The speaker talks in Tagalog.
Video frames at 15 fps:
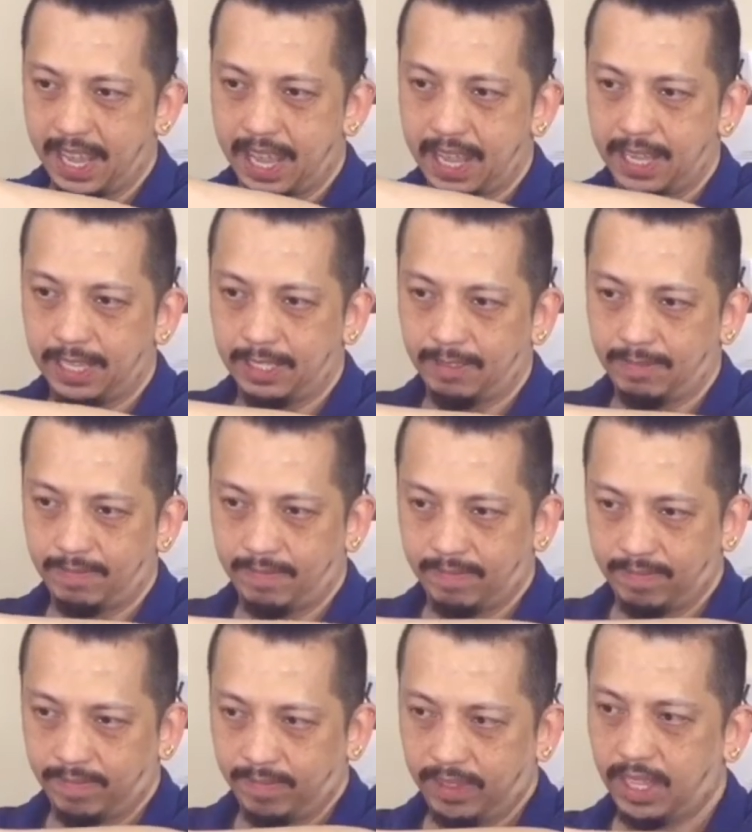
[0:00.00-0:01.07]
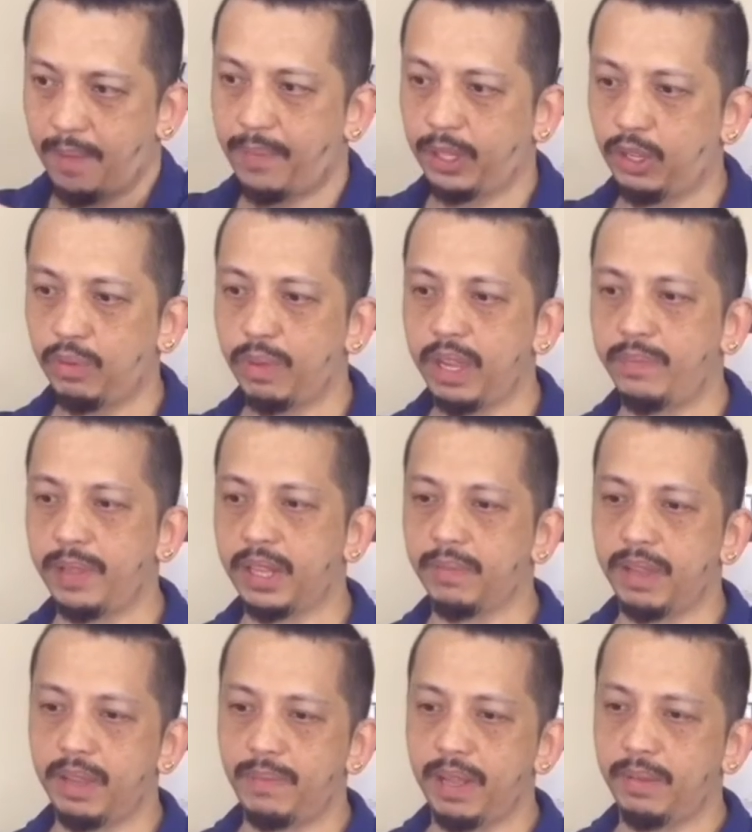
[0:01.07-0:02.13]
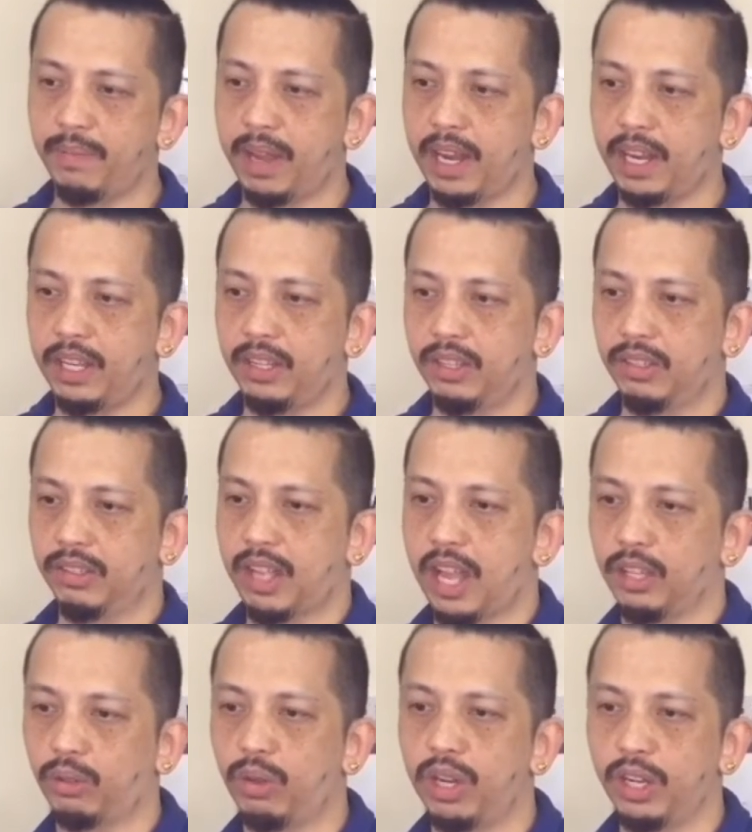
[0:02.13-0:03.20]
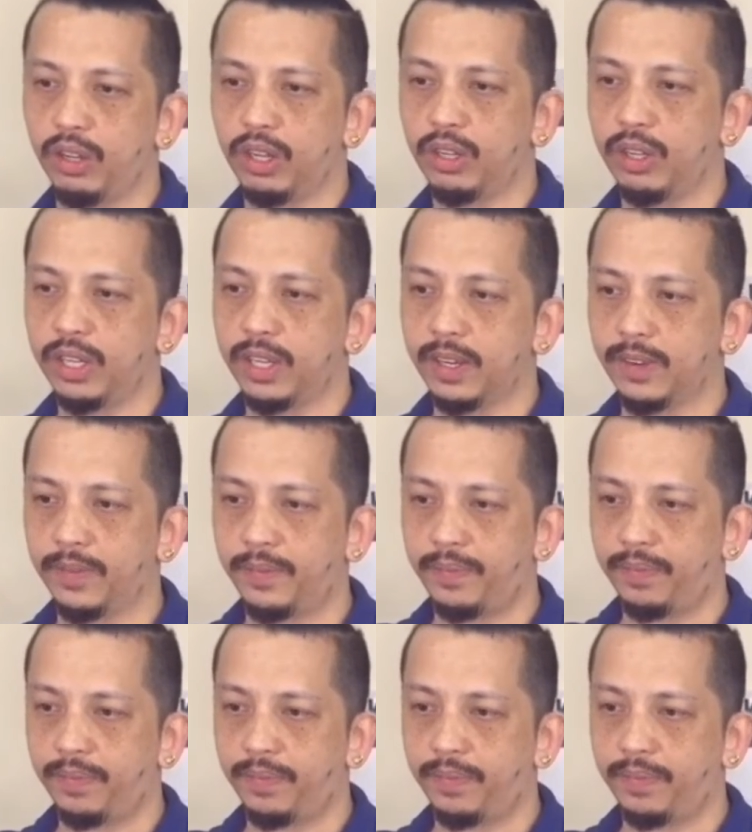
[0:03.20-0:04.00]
Ayan. Dapat yung mahigpit na mahigpit para yung sakto lang yung ano niya.